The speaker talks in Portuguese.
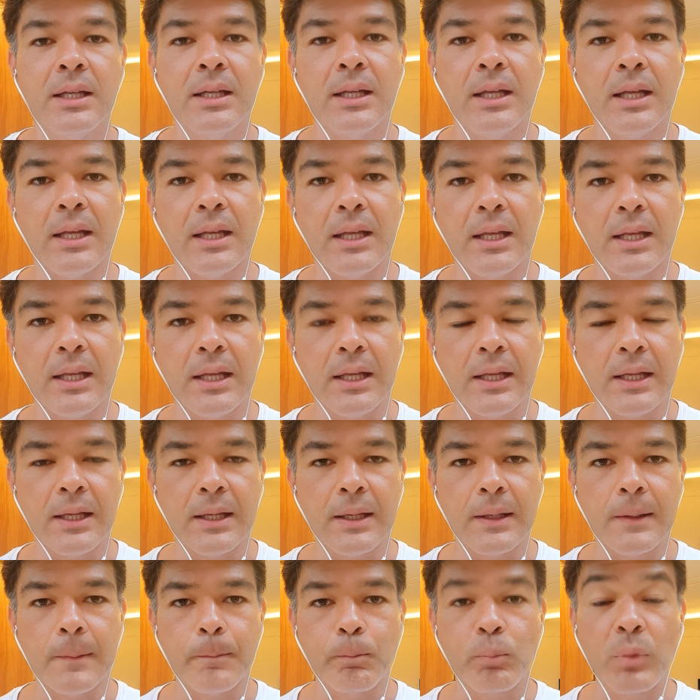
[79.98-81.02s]

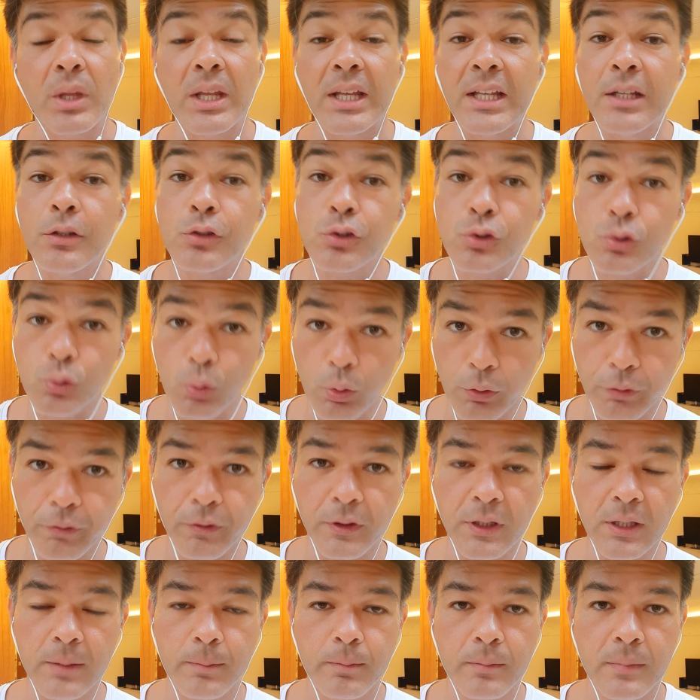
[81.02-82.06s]
é,
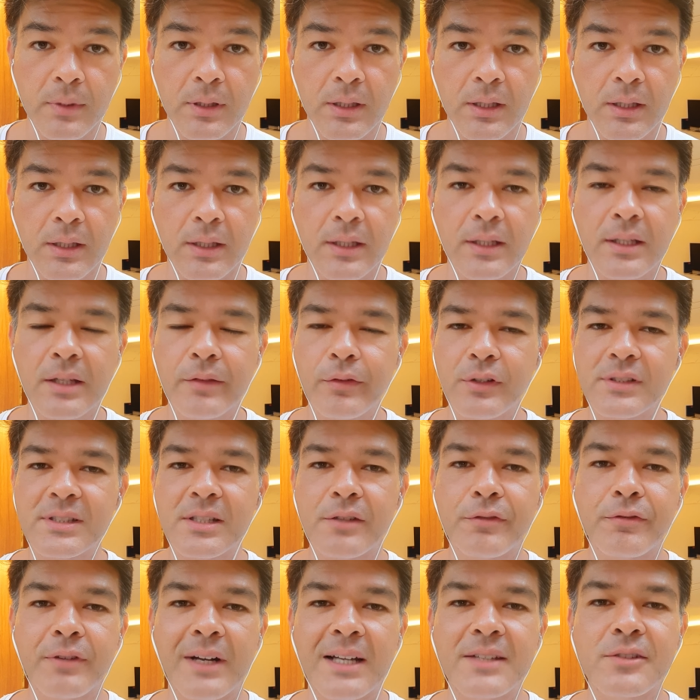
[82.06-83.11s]
insufle e que você
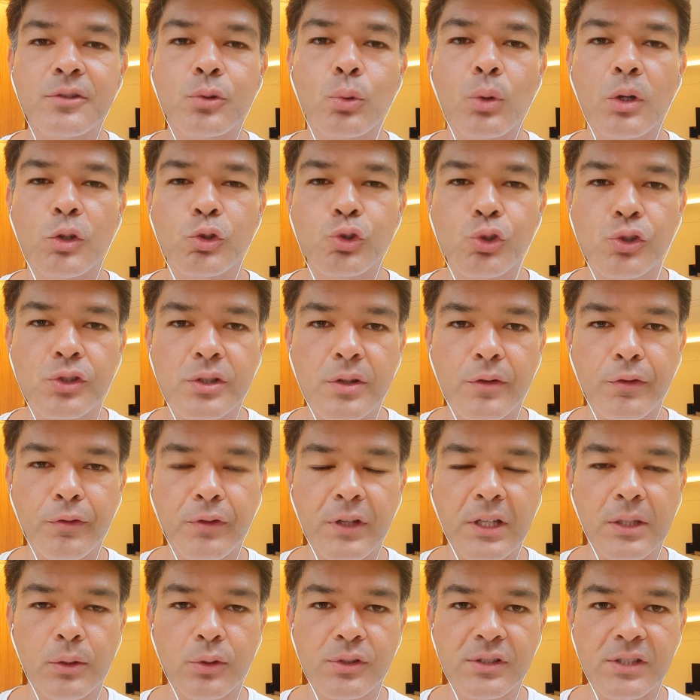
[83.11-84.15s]
faça um ajuste
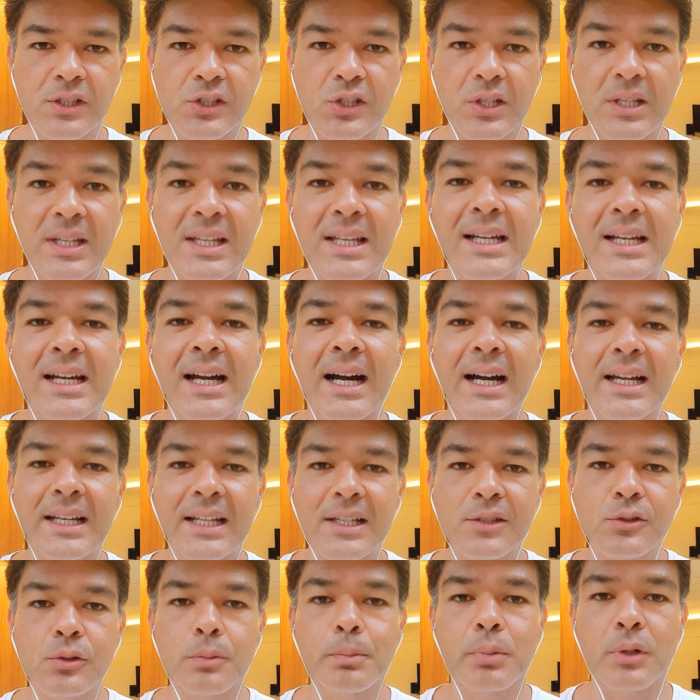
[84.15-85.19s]
fino, ou seja, que
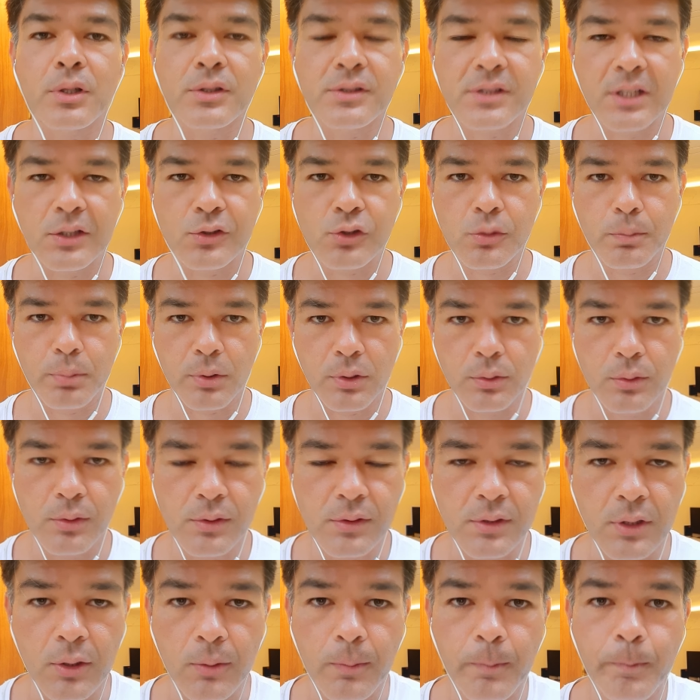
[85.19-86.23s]
encareça o processo de
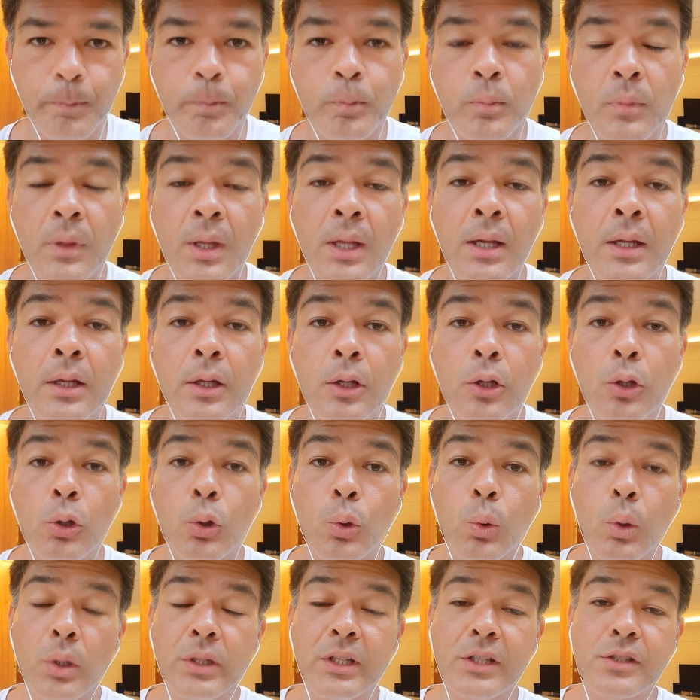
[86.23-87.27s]
produção.
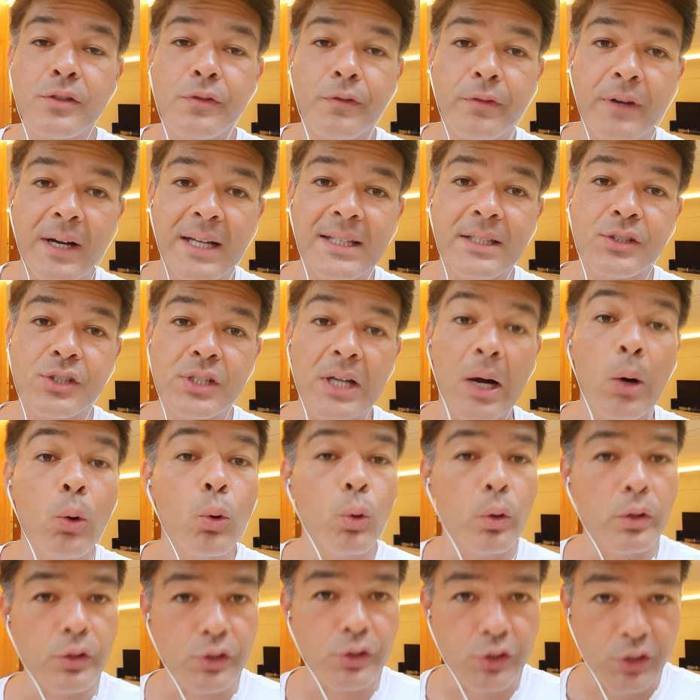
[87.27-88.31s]
Quando a gente fala de
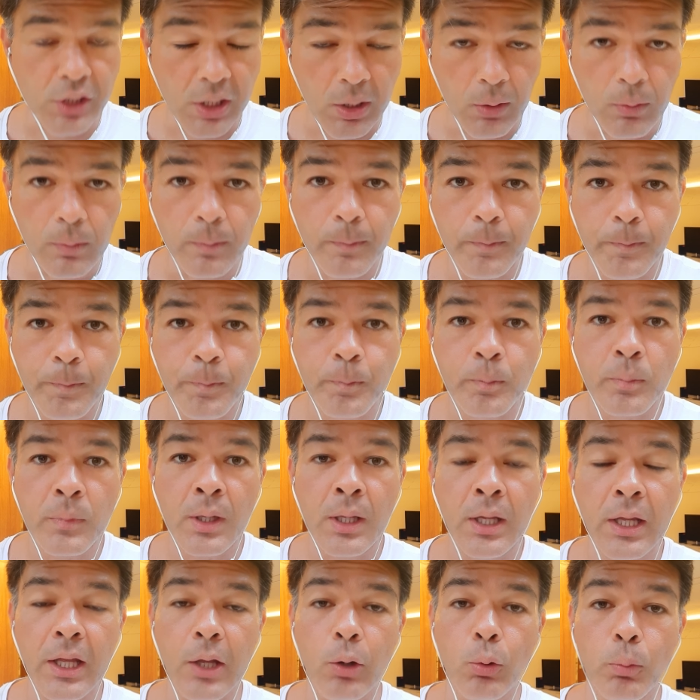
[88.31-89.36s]
álcool em gel,
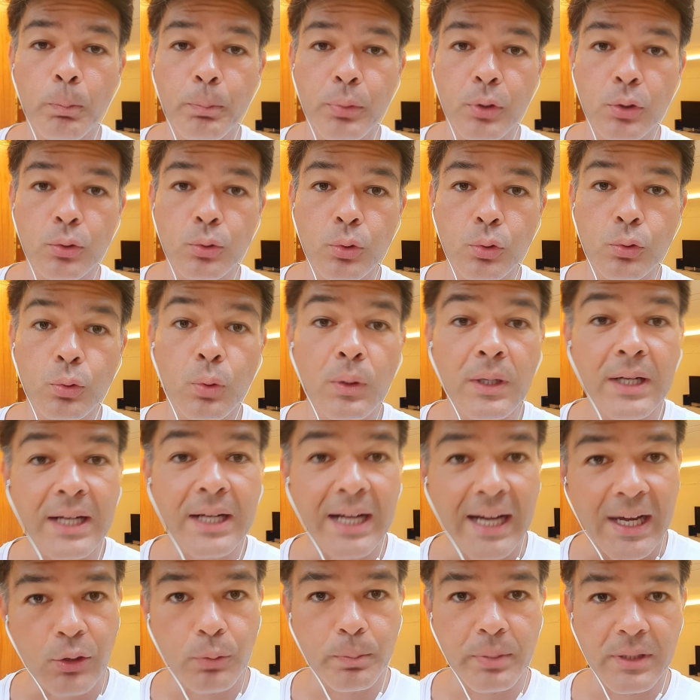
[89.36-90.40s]
é um produto
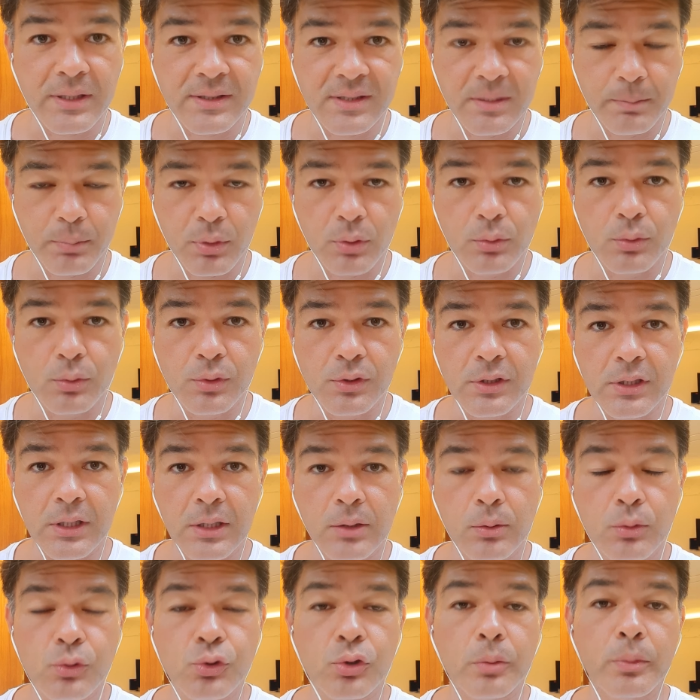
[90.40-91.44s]
caro para ser
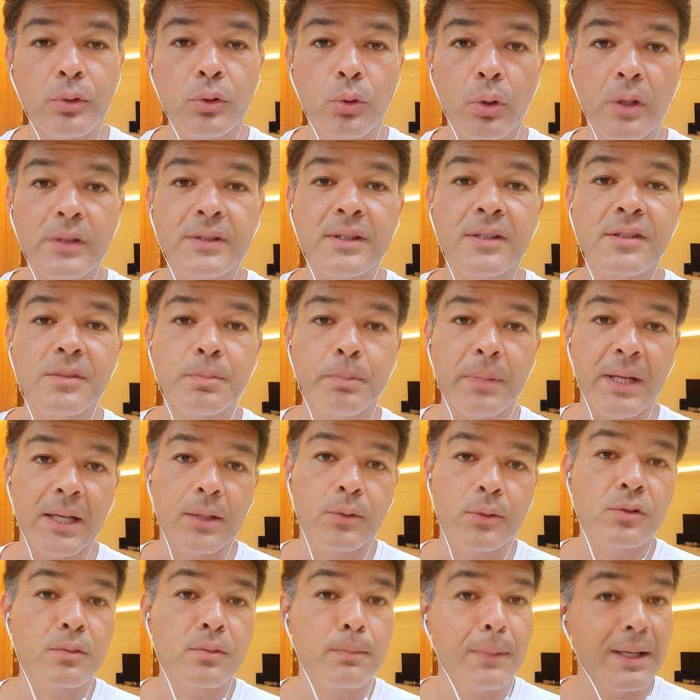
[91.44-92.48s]
produzido sob dois
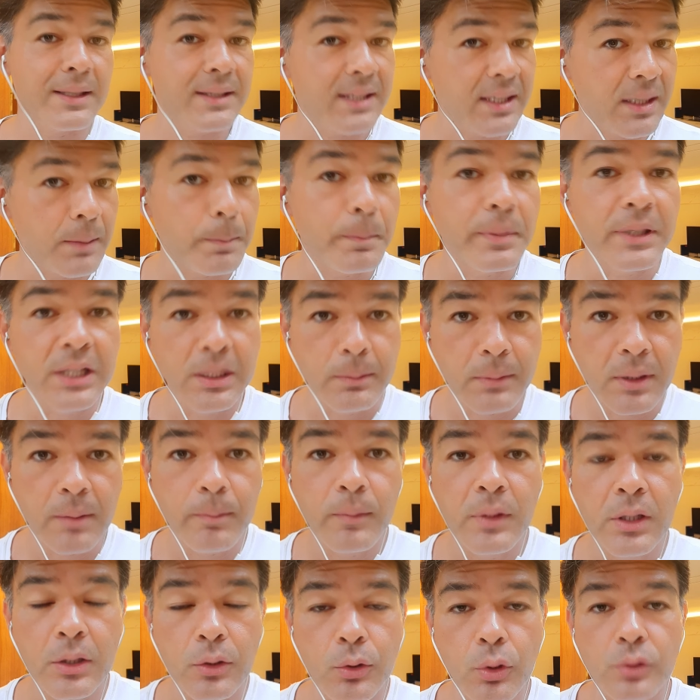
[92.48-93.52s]
aspectos. Matéria-prima,
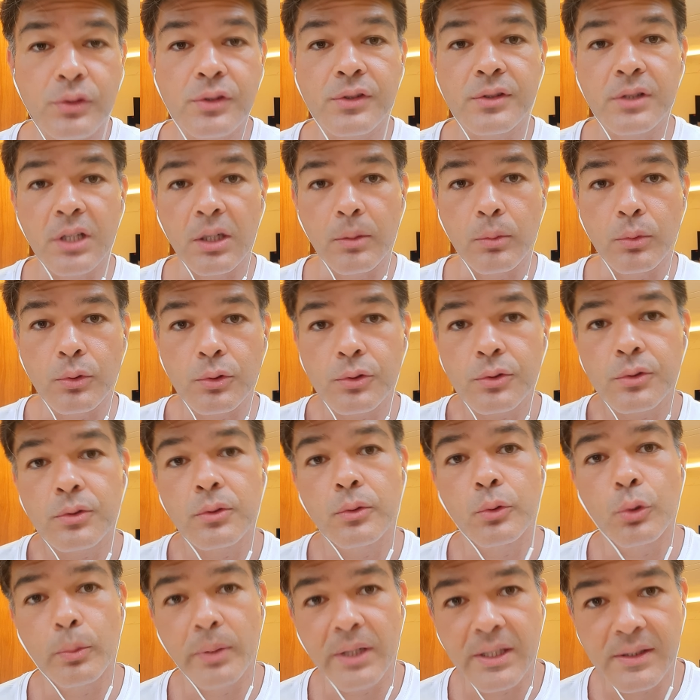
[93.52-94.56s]
nós estamos
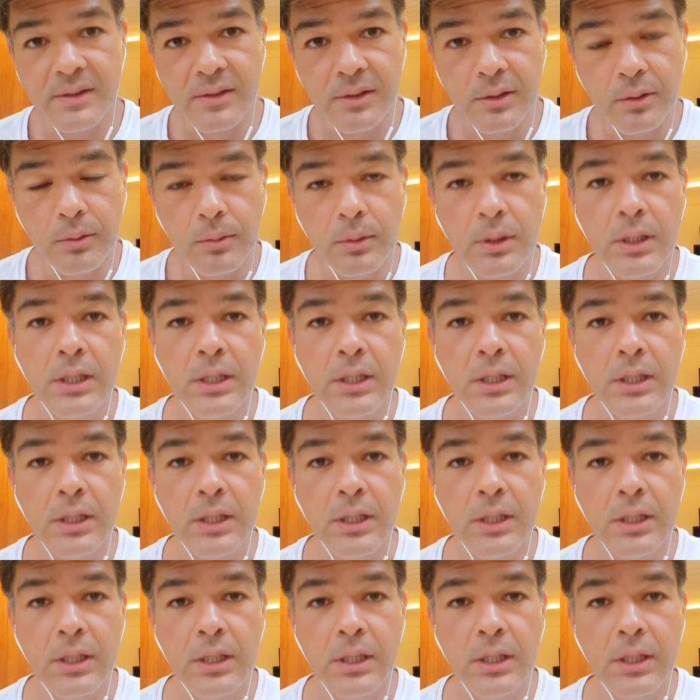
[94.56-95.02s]
no Brasil,